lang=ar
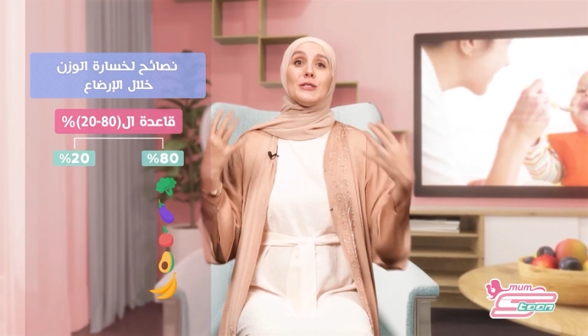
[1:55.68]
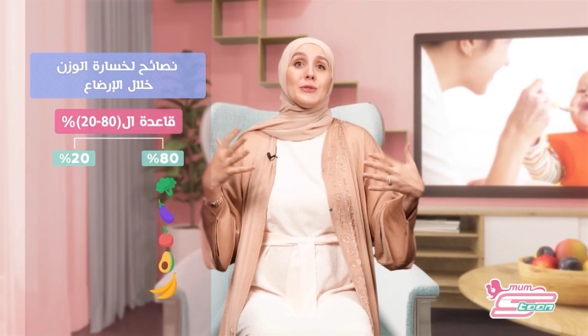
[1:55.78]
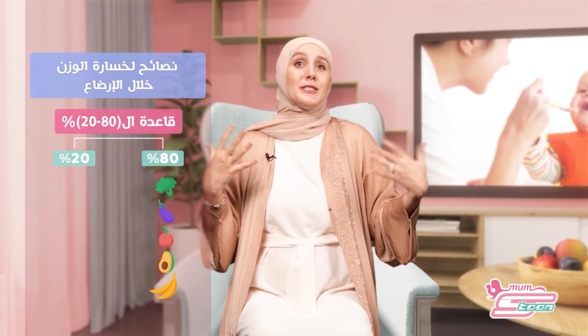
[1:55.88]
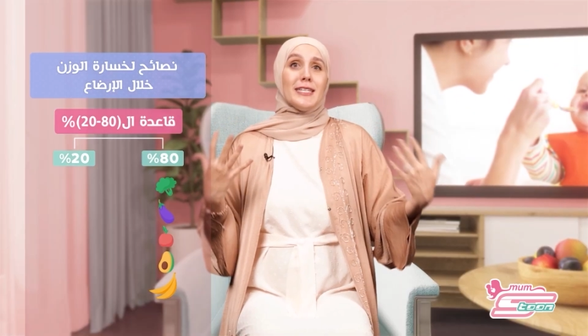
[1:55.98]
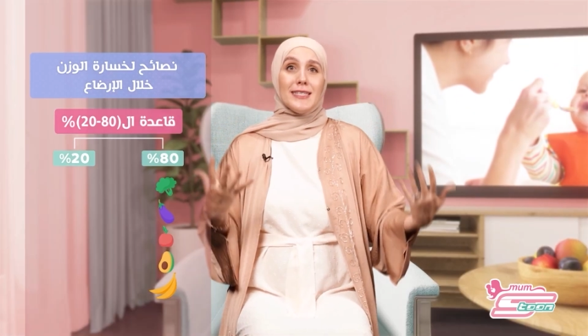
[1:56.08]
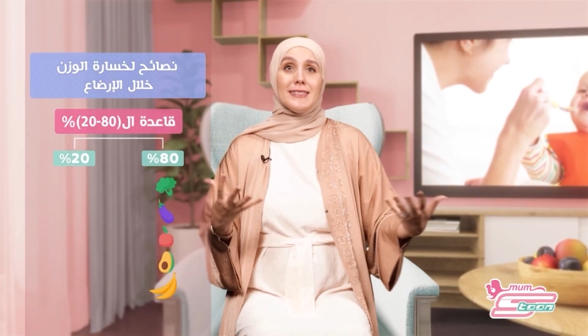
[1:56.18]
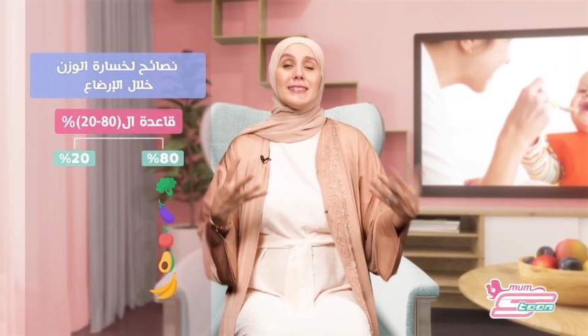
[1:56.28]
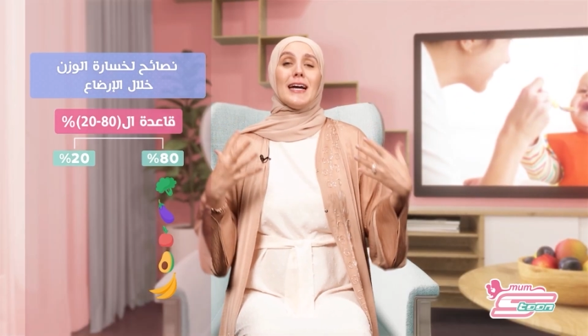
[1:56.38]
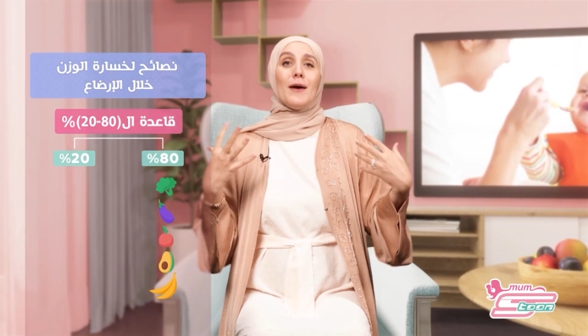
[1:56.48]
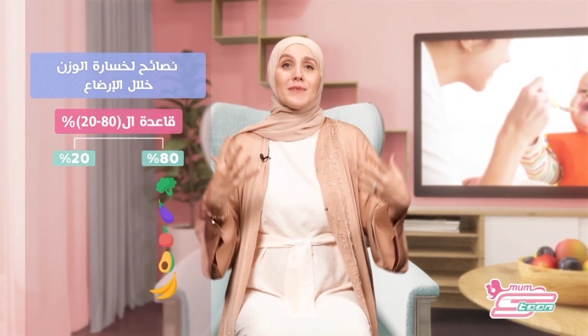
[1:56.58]
تكوني
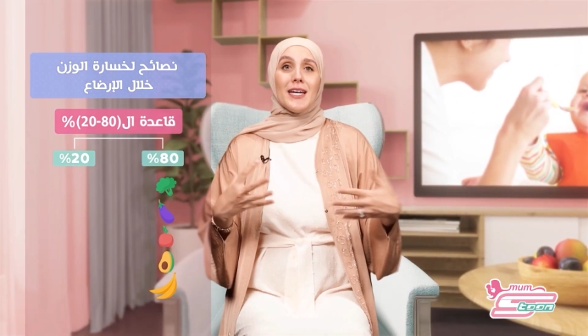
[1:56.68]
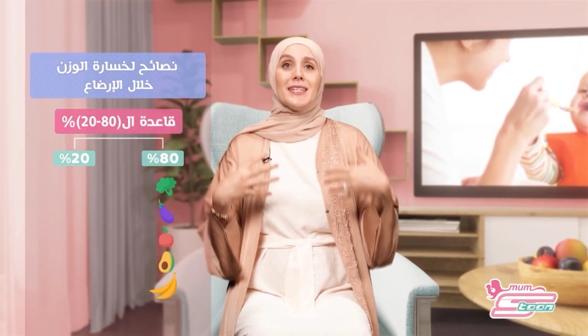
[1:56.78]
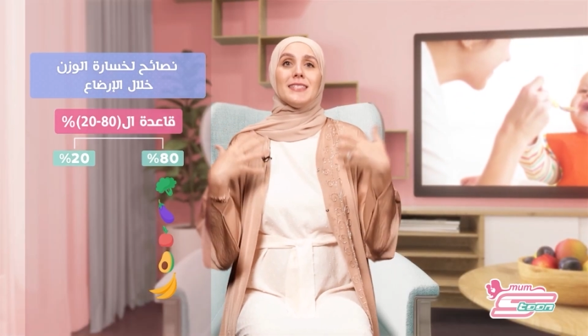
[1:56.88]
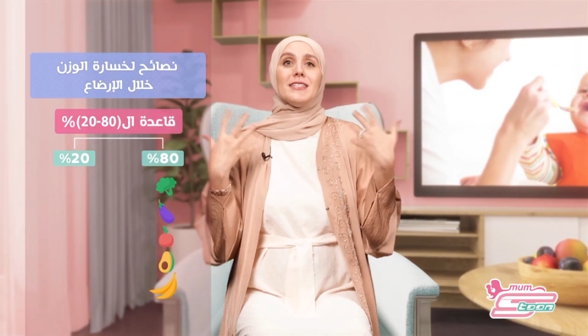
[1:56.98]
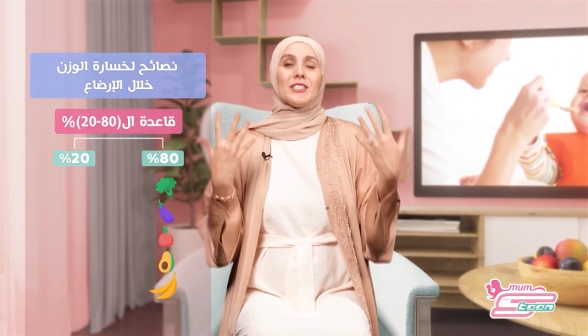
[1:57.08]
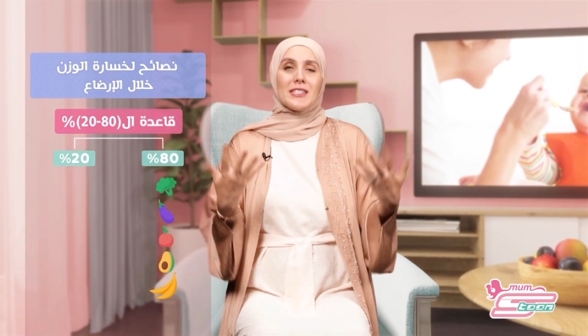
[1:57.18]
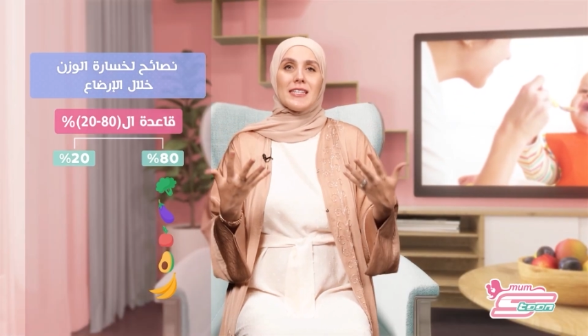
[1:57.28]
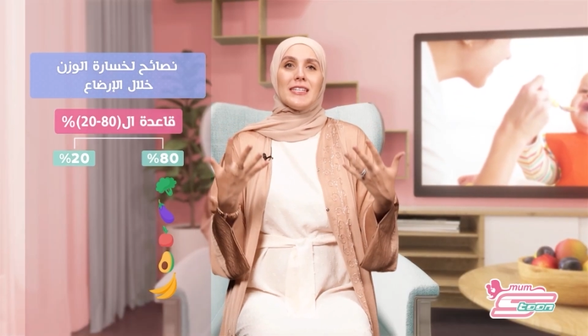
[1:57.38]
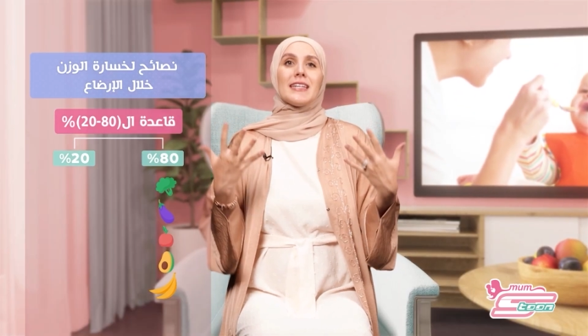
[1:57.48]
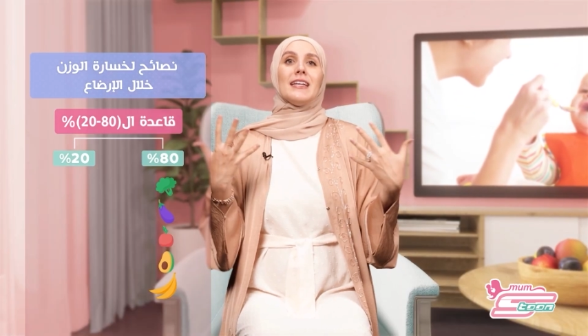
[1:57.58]
انت عم تعطي
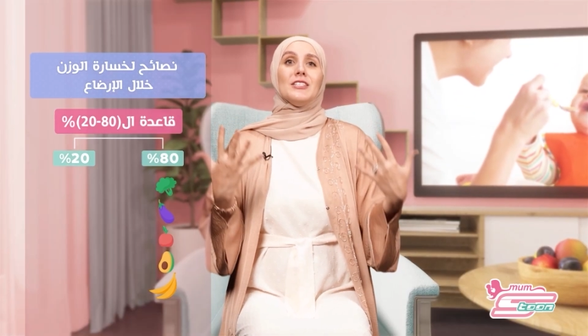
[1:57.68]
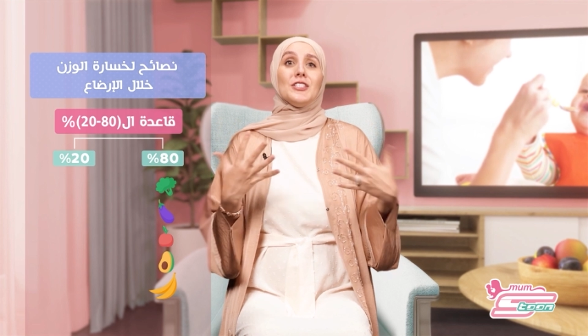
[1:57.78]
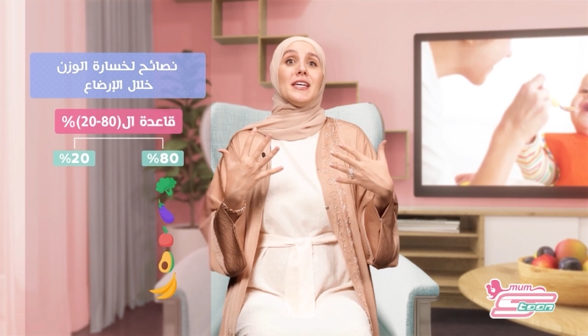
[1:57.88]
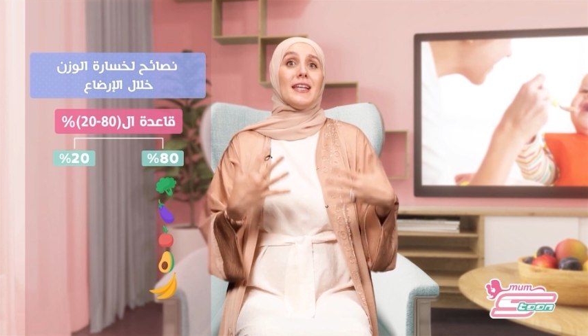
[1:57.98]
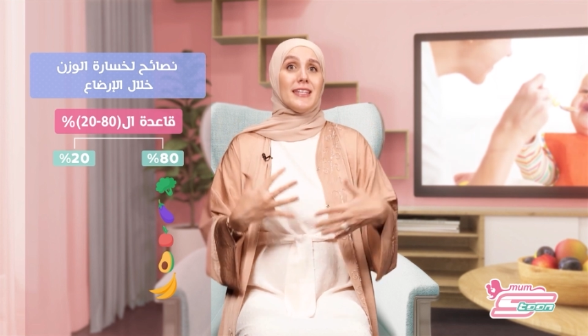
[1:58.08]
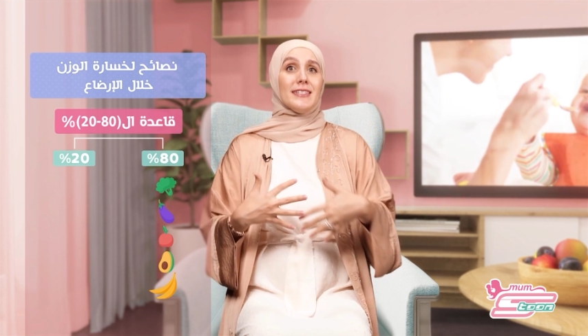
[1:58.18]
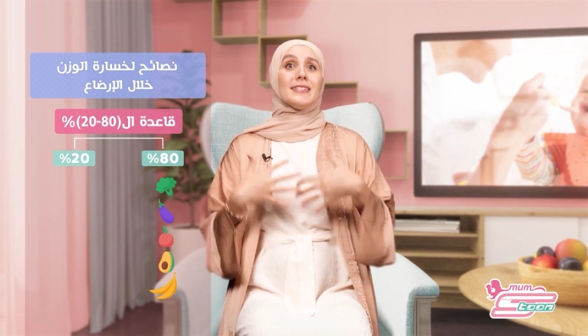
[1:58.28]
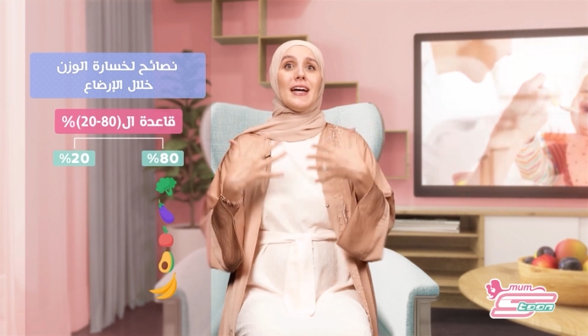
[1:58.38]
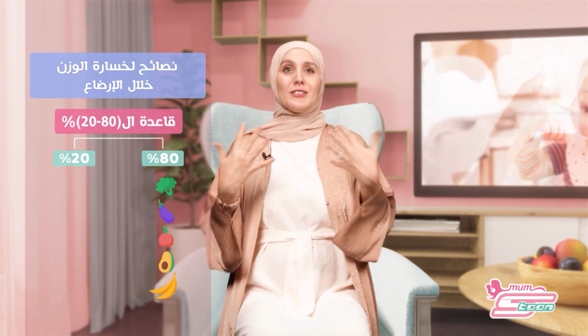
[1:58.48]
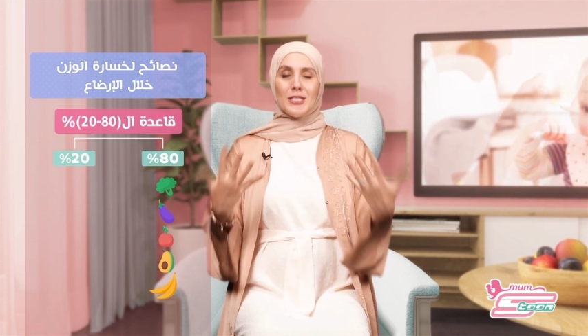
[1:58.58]
جسدك الاشياء يلي
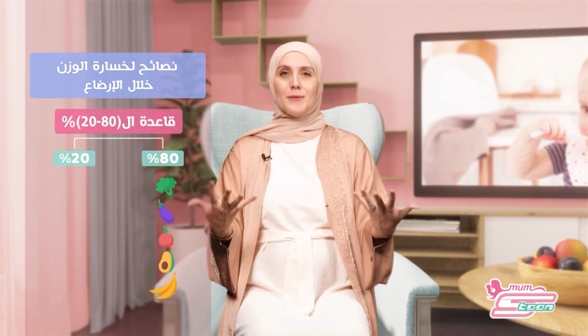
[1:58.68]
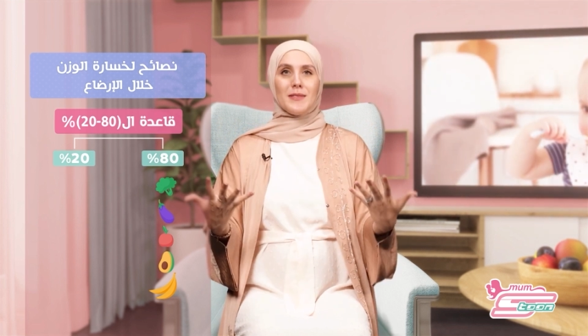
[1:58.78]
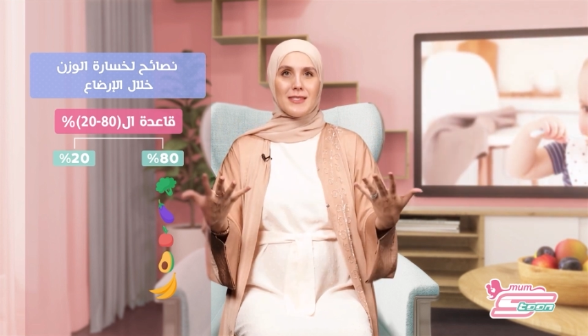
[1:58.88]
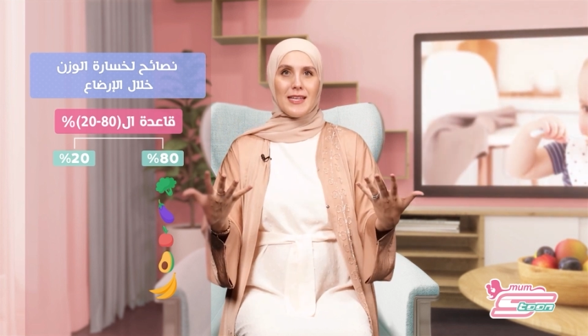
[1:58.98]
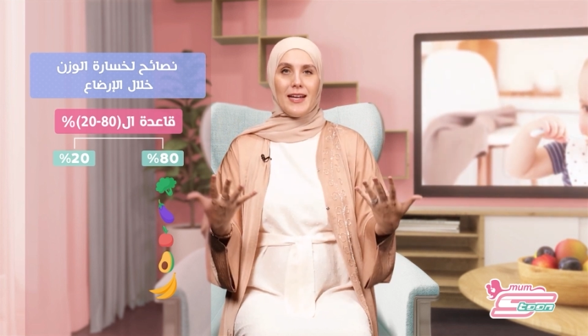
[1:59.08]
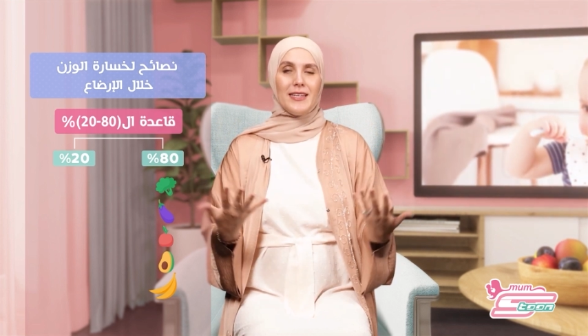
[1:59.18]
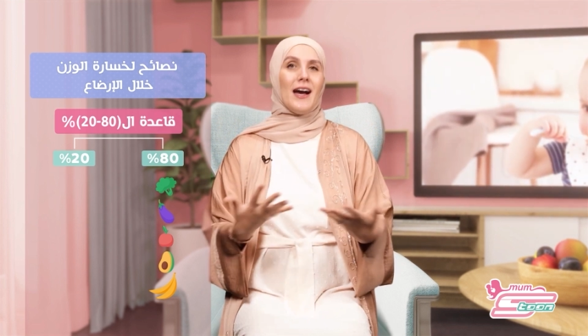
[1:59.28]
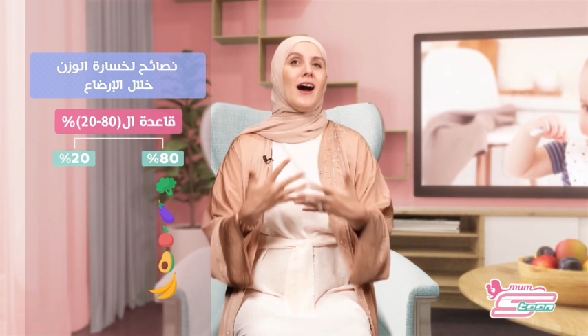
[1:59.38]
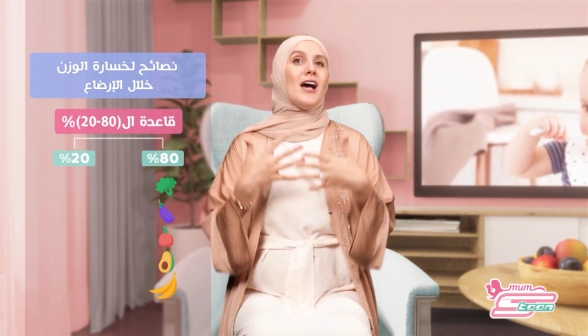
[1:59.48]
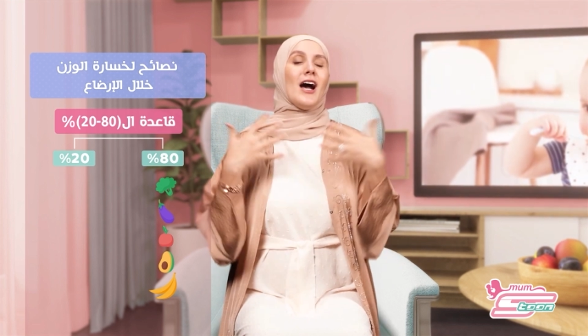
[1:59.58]
انت عن جد
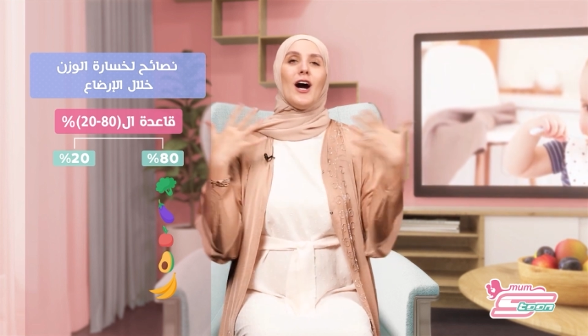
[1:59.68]
بتستحليها